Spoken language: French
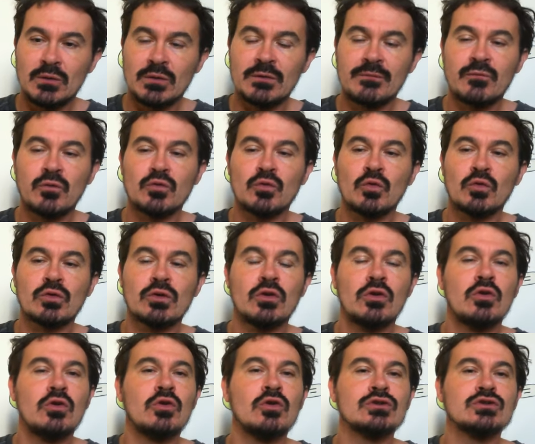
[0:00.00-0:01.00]
Il faut donc
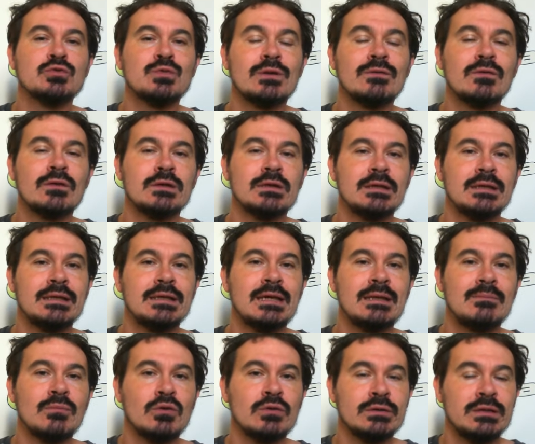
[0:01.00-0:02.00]
le suivre
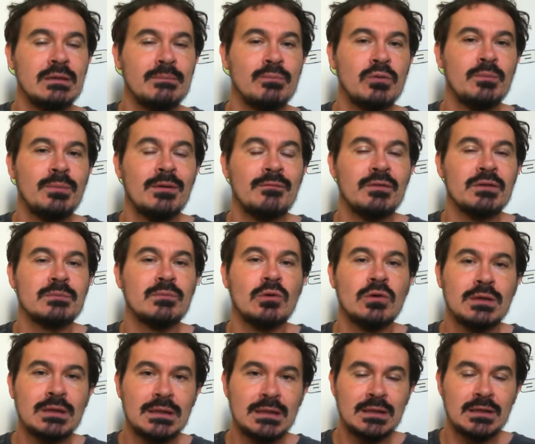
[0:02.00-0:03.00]
également. Il peut
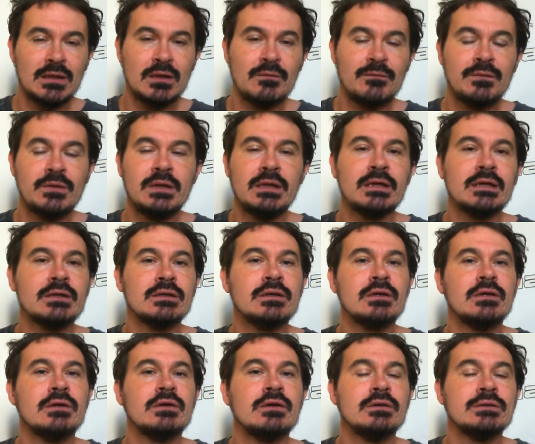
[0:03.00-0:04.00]
parfaitement euh, venir
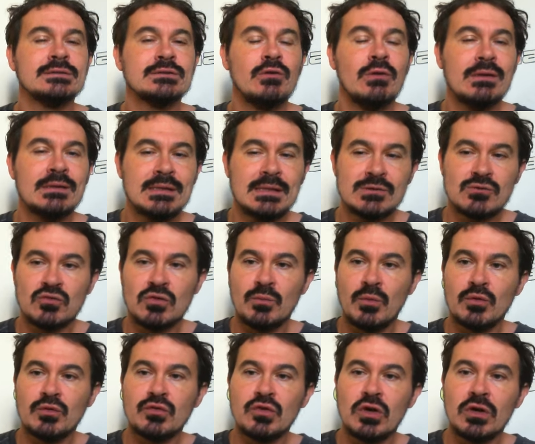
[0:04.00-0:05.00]
euh, se hisser sur le
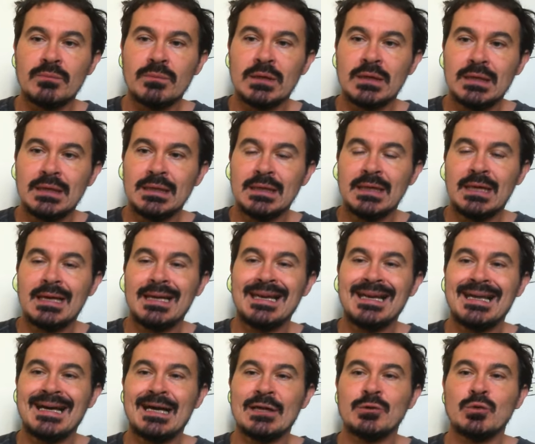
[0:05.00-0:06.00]
podium
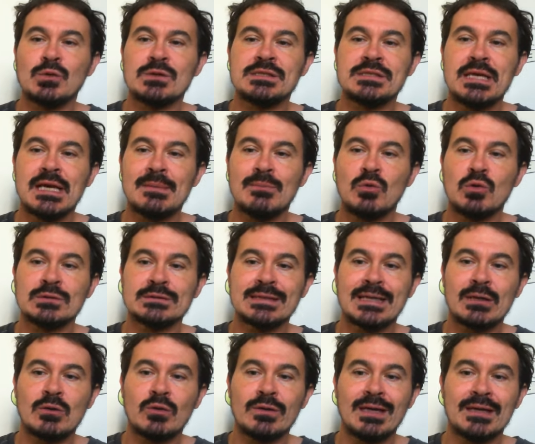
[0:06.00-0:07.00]
la deuxième, le
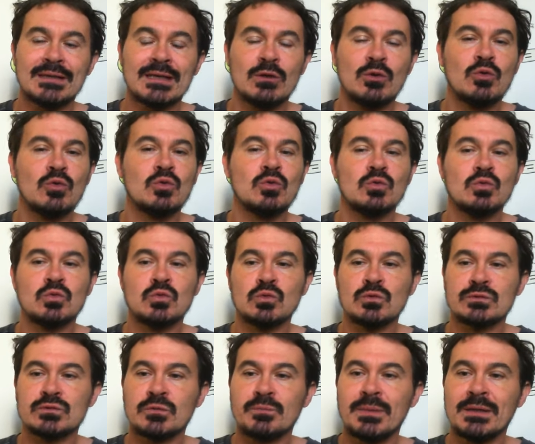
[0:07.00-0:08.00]
7, le 4 et le
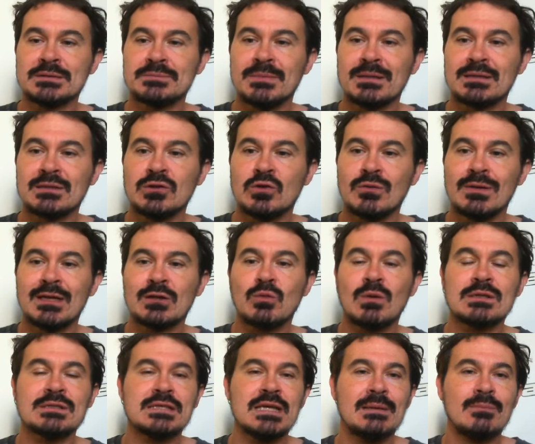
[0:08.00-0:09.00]
11. On passe maintenant à la
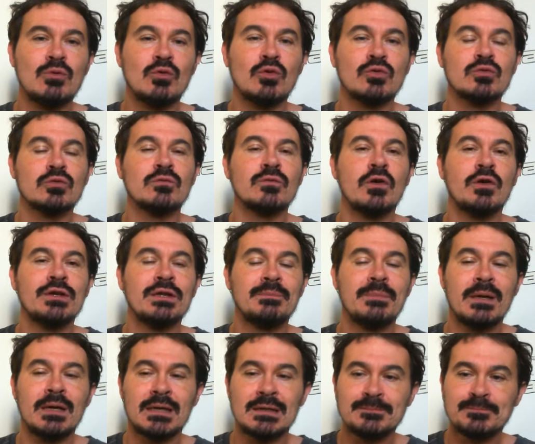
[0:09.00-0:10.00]
troisième. On retrouvera au
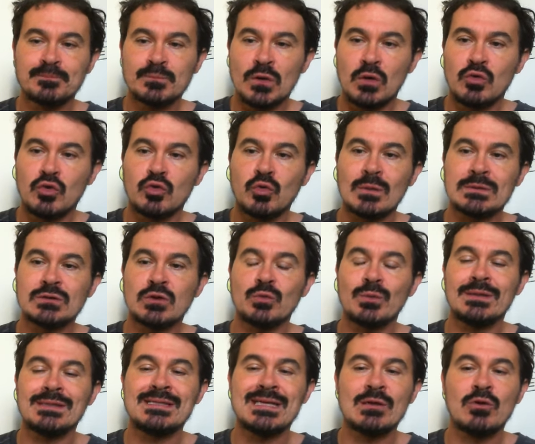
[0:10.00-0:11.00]
départ le
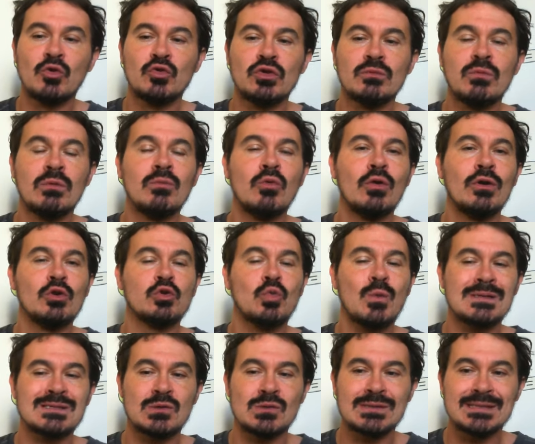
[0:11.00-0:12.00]
308 Diego de Beaumont et le
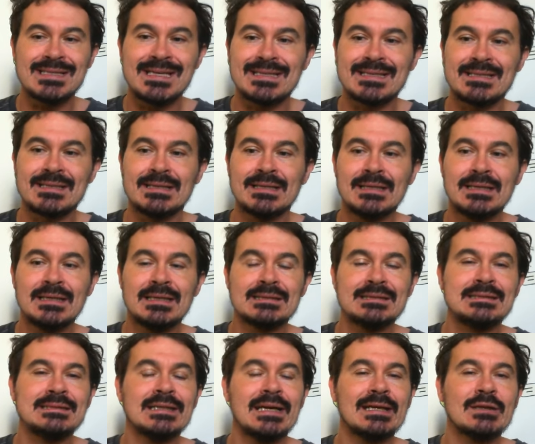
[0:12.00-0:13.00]
307
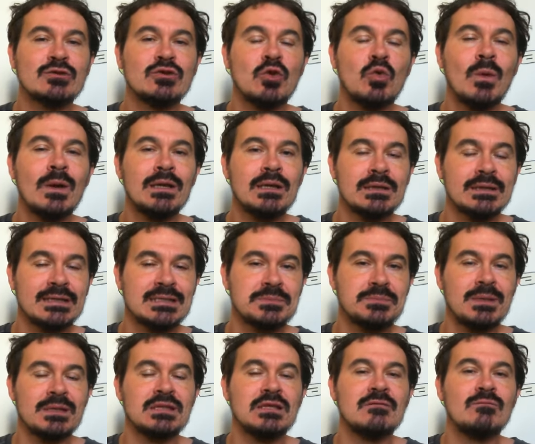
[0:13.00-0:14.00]
Direct Way,
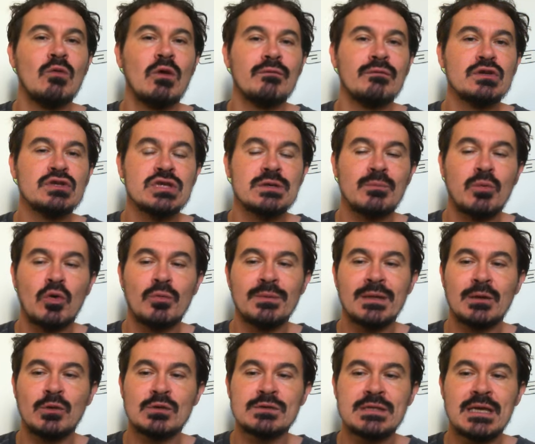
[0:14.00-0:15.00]
respectivement affichés
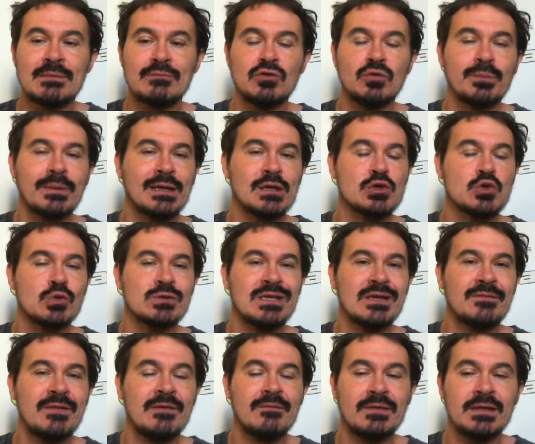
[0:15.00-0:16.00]
premier et deuxième du prix
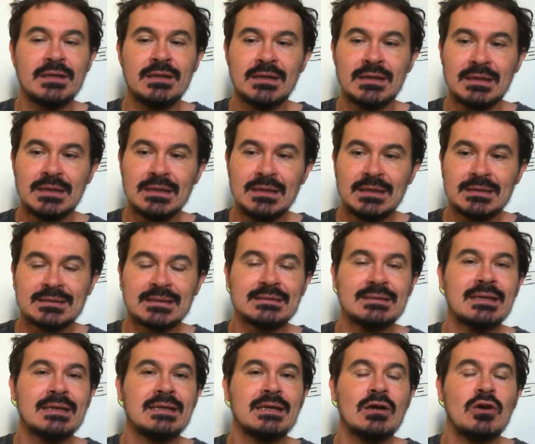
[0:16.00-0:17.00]
Joseph Aveline.
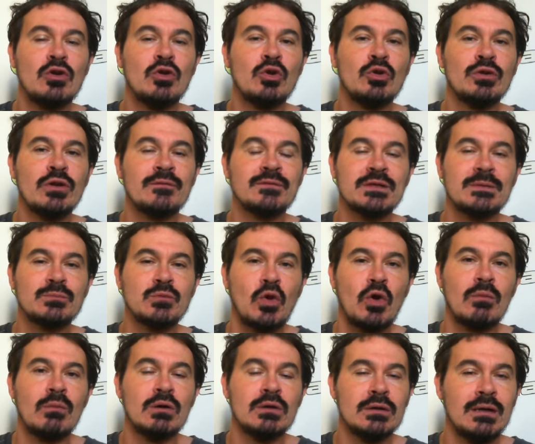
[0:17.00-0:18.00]
C'était le 9
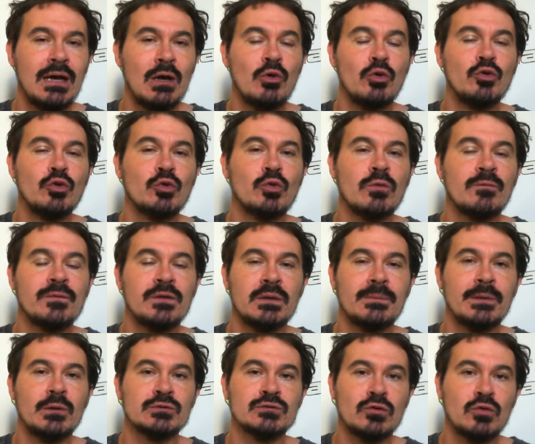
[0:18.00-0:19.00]
septembre. À eux de
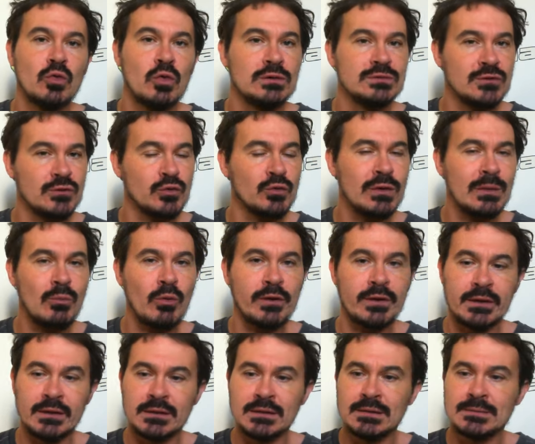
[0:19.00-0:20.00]
confirmer dans ce lot, ils en ont les
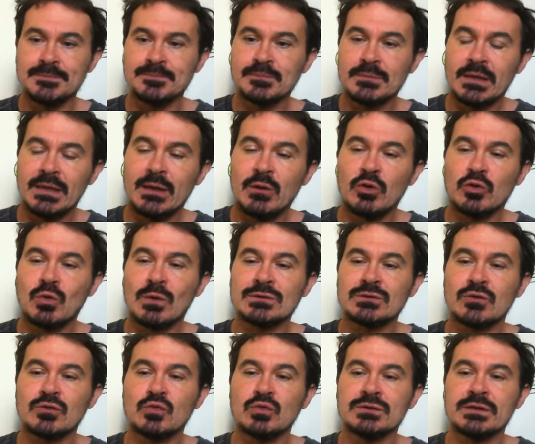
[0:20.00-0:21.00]
moyens. Et le
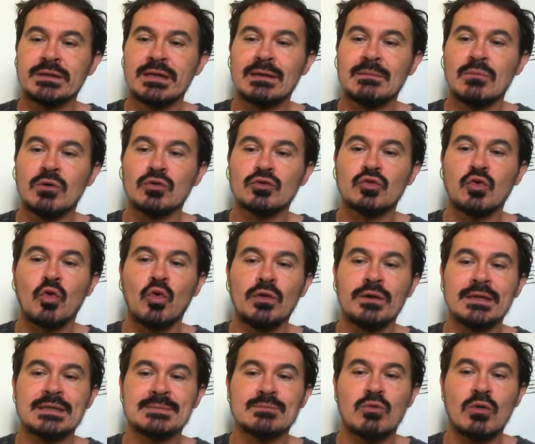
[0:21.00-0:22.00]
312 également,
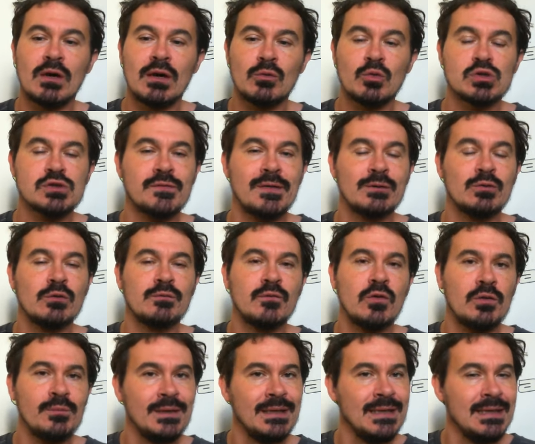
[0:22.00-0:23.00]
drôle d'espoir, le cheval est en
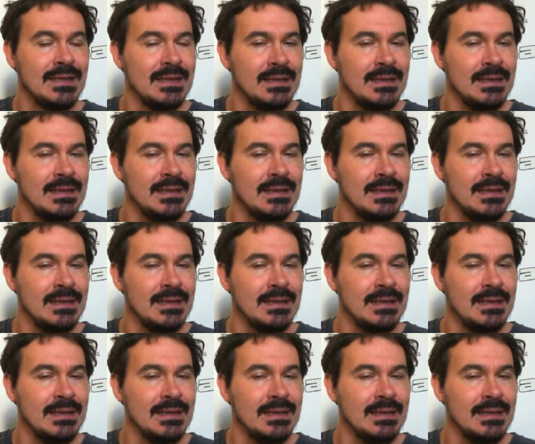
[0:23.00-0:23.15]
forme.